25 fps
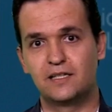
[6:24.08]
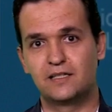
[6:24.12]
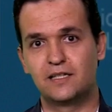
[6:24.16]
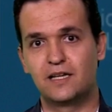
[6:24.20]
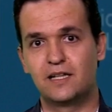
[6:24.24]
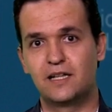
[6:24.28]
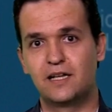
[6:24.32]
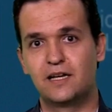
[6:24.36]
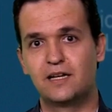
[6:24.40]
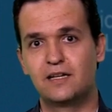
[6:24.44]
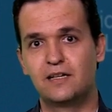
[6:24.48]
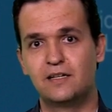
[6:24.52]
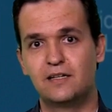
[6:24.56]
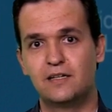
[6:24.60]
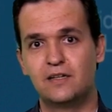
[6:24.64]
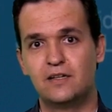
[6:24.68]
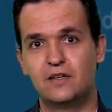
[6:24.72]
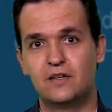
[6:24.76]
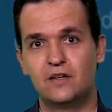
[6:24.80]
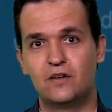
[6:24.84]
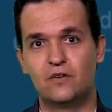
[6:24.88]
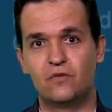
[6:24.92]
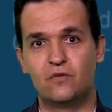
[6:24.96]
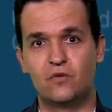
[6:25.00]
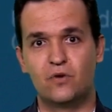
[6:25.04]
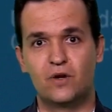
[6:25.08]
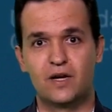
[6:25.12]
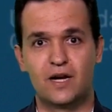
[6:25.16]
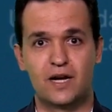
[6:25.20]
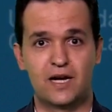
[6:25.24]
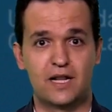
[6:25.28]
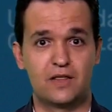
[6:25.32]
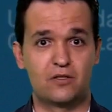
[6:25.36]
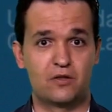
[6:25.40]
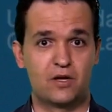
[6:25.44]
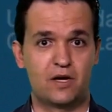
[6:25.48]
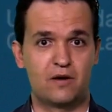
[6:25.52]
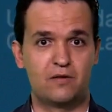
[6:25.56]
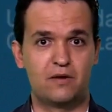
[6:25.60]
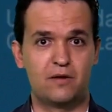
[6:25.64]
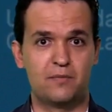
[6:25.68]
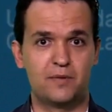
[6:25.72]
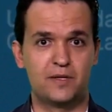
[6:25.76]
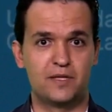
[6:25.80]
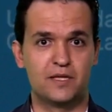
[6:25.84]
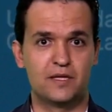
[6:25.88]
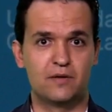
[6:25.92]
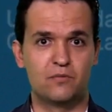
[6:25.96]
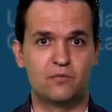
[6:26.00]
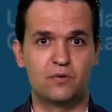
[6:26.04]
enlatada fuera
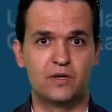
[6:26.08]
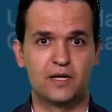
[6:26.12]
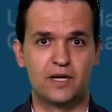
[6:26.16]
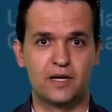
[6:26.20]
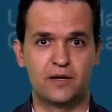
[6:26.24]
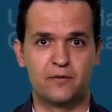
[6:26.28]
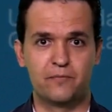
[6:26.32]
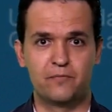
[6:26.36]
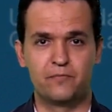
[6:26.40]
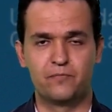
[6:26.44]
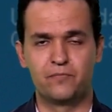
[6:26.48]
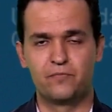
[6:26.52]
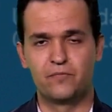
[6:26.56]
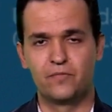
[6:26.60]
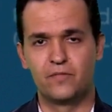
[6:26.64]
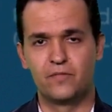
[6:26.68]
razonablemente buena.